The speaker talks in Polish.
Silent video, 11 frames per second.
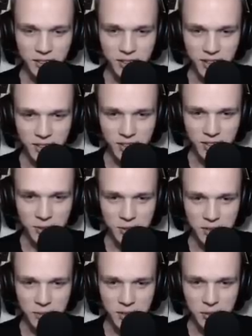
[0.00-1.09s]
Czekaj, czekaj, już
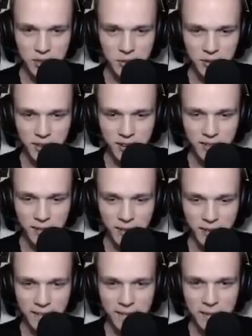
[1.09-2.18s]
tam idę, już tam idę.
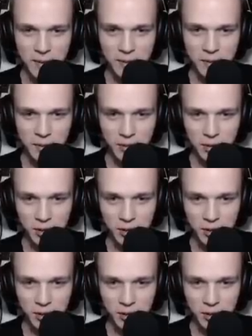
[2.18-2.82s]
Do